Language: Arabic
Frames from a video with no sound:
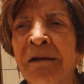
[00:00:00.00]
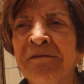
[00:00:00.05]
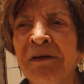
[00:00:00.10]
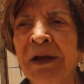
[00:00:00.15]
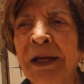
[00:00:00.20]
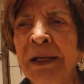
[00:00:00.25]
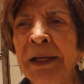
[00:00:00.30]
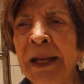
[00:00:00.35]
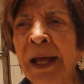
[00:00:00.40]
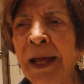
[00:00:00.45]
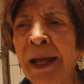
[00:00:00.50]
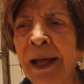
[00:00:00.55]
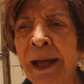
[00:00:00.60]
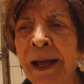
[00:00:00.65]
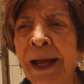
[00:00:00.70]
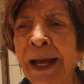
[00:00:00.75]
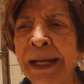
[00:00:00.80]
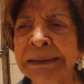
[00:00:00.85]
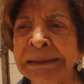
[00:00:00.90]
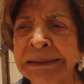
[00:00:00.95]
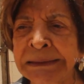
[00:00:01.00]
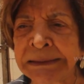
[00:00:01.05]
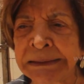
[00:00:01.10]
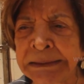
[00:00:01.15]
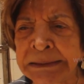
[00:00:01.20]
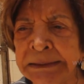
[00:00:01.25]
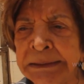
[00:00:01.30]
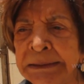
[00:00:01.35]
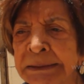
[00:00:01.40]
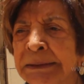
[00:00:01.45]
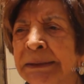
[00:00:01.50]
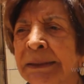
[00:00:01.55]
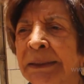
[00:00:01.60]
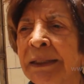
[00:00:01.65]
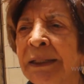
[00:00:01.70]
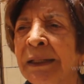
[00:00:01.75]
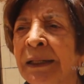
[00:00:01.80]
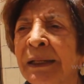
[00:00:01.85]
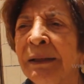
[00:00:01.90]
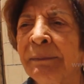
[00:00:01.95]
فاحنا عايزين
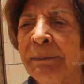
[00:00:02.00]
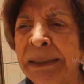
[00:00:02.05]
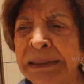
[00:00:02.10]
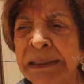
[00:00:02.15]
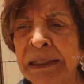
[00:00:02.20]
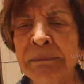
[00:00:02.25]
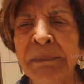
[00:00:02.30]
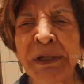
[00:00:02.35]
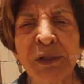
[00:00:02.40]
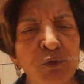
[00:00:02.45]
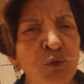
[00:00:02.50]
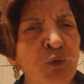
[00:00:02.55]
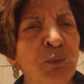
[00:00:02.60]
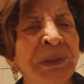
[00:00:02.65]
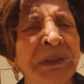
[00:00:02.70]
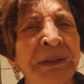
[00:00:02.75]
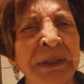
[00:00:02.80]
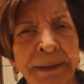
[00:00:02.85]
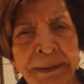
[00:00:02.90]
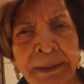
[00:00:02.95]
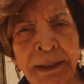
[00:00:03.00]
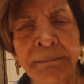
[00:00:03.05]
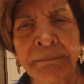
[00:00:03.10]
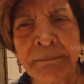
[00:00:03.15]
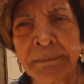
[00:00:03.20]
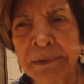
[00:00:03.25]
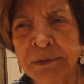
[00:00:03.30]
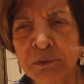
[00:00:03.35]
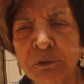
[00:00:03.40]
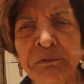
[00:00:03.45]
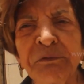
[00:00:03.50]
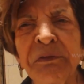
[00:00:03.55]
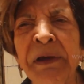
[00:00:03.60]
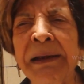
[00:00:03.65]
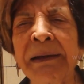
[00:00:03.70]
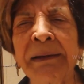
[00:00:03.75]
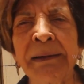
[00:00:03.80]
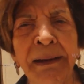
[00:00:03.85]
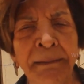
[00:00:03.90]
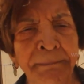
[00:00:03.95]
بدل منظومه قيم
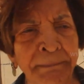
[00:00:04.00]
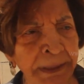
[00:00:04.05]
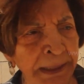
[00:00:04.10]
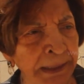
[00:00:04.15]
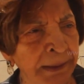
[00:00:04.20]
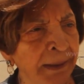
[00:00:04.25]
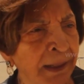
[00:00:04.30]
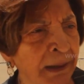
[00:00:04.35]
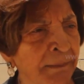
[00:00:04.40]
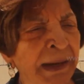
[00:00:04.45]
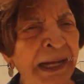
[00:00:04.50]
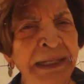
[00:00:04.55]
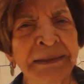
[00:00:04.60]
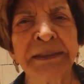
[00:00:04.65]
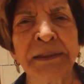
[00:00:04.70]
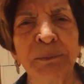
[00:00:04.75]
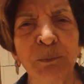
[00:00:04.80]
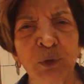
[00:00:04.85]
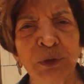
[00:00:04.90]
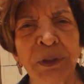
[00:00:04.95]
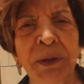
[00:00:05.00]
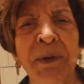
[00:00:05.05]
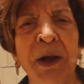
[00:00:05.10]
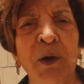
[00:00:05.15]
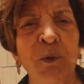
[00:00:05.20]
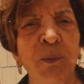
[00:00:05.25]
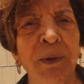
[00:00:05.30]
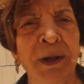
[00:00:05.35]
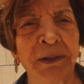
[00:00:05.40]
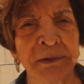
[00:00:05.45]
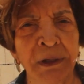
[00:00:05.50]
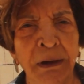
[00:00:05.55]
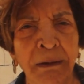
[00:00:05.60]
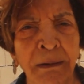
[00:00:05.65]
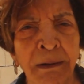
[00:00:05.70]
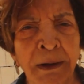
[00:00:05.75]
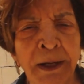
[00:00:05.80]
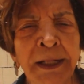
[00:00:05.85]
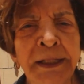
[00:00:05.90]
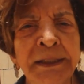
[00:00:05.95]
تفرق بين جماعات المجتمع
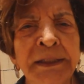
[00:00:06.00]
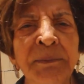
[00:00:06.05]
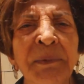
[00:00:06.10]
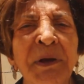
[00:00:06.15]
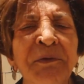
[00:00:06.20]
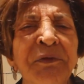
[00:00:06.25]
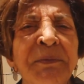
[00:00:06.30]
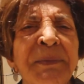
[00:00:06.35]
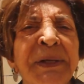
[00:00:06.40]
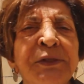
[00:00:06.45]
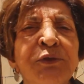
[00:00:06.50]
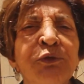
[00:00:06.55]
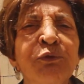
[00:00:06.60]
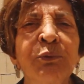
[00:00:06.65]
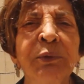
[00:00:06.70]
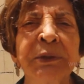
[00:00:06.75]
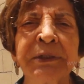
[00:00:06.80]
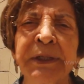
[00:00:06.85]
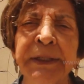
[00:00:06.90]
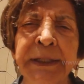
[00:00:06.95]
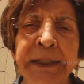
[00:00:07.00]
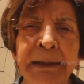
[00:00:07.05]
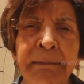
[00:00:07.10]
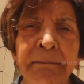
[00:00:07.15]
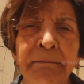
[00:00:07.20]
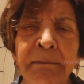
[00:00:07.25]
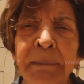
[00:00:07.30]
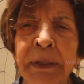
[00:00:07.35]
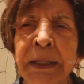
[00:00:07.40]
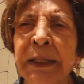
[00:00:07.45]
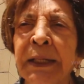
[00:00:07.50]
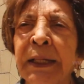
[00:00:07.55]
وبعضها تبقى في منظومه قيم